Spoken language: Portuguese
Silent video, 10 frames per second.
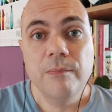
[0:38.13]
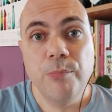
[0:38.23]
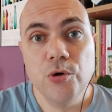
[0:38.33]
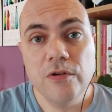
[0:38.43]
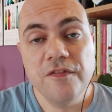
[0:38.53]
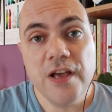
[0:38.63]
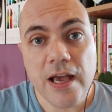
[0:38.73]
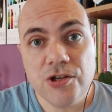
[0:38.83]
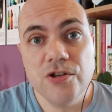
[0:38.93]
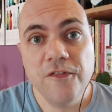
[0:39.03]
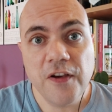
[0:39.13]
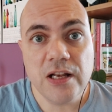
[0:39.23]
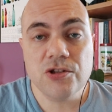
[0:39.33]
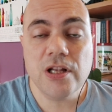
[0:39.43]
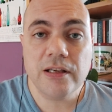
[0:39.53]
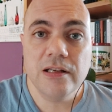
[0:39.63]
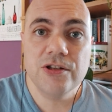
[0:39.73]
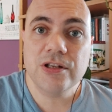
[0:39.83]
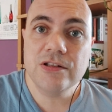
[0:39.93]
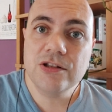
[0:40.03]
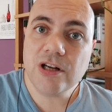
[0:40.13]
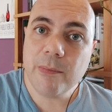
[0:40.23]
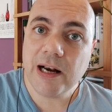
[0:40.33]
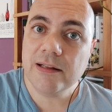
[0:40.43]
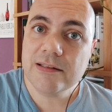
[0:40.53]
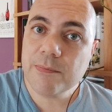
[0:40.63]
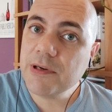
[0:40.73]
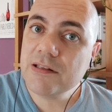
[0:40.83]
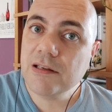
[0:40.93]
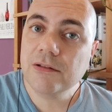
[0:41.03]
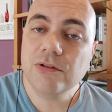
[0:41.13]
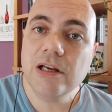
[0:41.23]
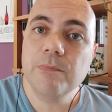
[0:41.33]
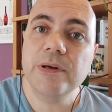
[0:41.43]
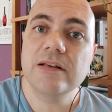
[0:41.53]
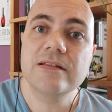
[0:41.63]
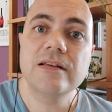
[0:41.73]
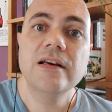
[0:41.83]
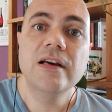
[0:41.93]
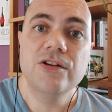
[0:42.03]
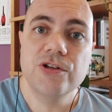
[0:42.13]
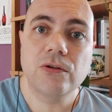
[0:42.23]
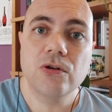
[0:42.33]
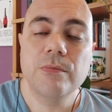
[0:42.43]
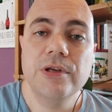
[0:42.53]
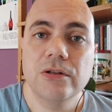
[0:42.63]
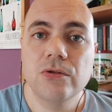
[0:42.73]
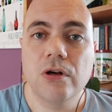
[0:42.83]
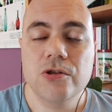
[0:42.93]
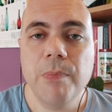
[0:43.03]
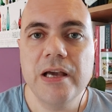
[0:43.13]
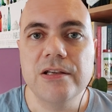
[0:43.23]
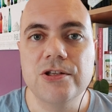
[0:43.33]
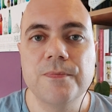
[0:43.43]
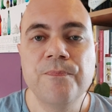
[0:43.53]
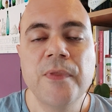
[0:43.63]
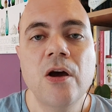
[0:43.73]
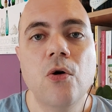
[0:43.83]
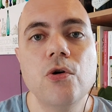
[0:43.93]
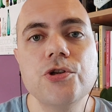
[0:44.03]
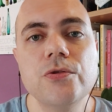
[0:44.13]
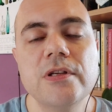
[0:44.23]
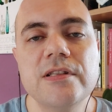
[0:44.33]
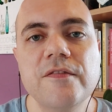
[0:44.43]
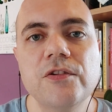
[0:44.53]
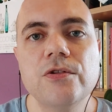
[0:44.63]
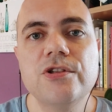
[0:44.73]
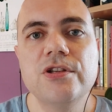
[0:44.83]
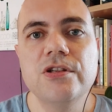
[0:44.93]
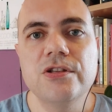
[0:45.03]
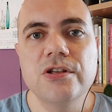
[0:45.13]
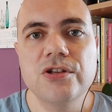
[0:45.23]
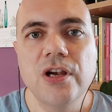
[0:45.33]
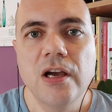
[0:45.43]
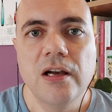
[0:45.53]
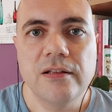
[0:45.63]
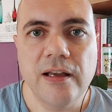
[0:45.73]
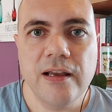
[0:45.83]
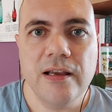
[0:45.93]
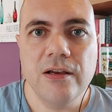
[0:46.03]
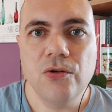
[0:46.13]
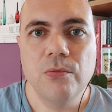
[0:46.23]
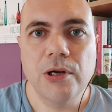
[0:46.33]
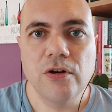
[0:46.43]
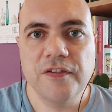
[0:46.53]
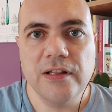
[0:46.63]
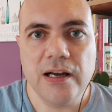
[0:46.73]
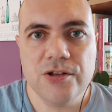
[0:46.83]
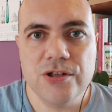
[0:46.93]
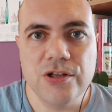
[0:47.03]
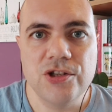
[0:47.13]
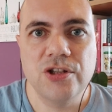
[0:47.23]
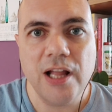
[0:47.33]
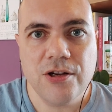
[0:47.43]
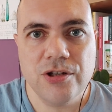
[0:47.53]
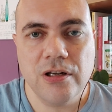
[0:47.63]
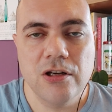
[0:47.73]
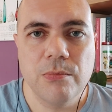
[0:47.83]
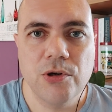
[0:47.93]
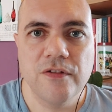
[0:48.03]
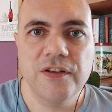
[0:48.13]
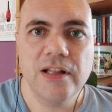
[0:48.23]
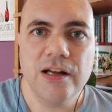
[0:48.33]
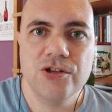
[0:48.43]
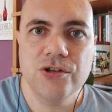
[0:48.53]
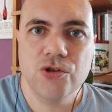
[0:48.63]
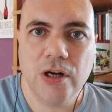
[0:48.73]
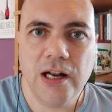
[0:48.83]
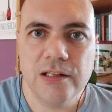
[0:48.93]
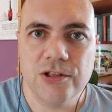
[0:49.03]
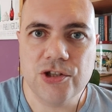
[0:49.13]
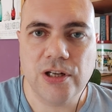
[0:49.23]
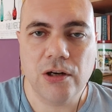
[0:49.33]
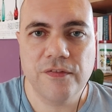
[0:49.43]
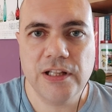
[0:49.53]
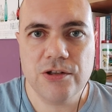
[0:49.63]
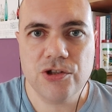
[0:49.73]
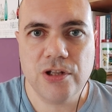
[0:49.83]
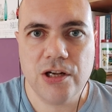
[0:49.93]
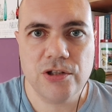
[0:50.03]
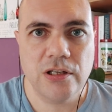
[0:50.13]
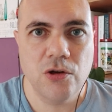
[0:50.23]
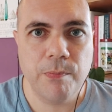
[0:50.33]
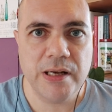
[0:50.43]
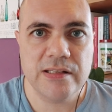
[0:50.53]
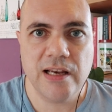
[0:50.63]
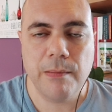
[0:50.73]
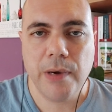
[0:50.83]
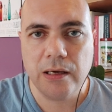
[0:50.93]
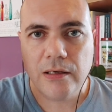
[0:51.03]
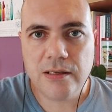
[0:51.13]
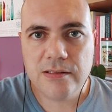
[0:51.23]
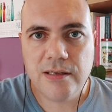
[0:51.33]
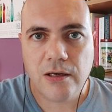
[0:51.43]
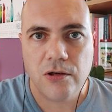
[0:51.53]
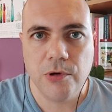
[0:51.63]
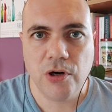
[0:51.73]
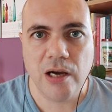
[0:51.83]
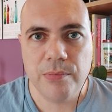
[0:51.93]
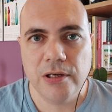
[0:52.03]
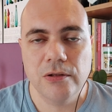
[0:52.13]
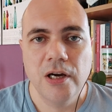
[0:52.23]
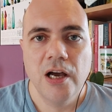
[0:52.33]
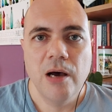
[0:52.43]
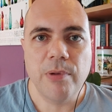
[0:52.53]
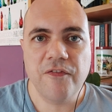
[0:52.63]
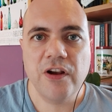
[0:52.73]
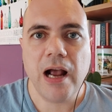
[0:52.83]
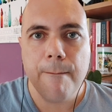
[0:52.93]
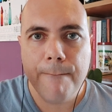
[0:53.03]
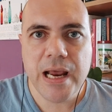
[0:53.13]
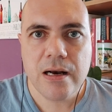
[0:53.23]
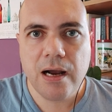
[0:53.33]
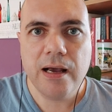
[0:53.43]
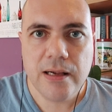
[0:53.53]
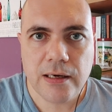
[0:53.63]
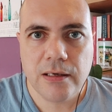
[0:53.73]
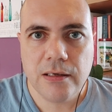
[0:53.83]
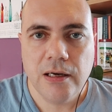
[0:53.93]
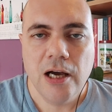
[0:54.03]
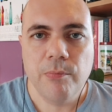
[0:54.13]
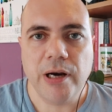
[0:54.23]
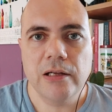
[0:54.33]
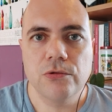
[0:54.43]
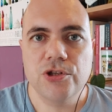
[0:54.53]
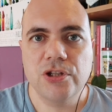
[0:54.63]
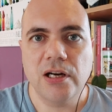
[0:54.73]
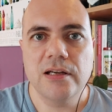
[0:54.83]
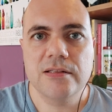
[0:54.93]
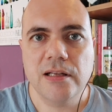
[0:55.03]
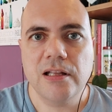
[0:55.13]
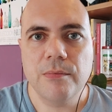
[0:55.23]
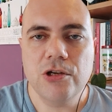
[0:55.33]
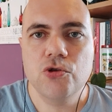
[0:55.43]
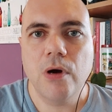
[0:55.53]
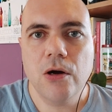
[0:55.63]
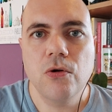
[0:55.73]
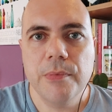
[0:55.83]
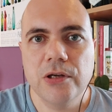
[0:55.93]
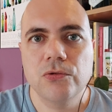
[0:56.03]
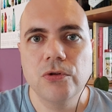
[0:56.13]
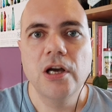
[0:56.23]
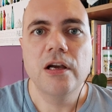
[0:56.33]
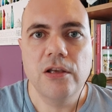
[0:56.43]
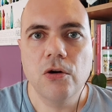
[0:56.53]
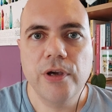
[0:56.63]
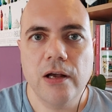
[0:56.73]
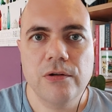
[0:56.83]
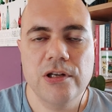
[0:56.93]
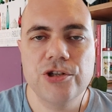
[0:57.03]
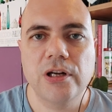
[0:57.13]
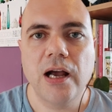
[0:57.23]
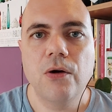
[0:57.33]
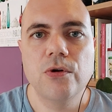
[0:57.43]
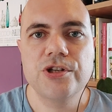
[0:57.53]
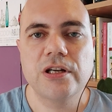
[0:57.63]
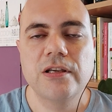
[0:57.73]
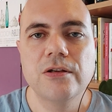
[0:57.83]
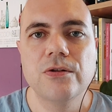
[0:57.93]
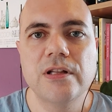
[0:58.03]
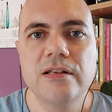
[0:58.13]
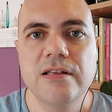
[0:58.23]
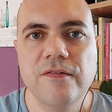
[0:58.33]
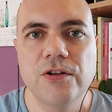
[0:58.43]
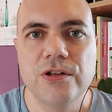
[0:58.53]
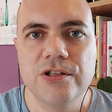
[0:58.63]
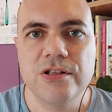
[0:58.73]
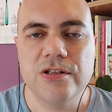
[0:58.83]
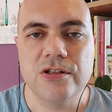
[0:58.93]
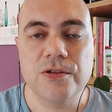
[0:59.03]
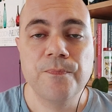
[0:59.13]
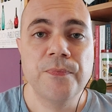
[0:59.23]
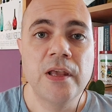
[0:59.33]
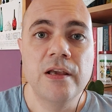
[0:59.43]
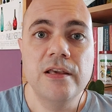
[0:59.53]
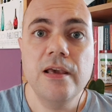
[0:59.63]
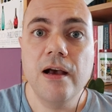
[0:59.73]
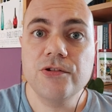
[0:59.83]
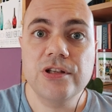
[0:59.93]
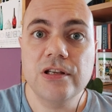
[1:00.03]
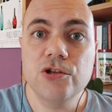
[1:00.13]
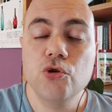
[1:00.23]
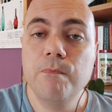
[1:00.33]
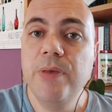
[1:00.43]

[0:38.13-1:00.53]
por um viés diferente daqueles que esses camaradas apresentam na imprensa de economia do nosso país. Hoje o Desenvio Notícias tem uma novidade estética e uma novidade jornalística. A novidade estética é que eu passei a máquina zero no meu cabelo para ficar bem careca, para ilustrar exatamente o argumento que eu quero criticar hoje aqui no Desenho Notícias. Que é o seguinte: o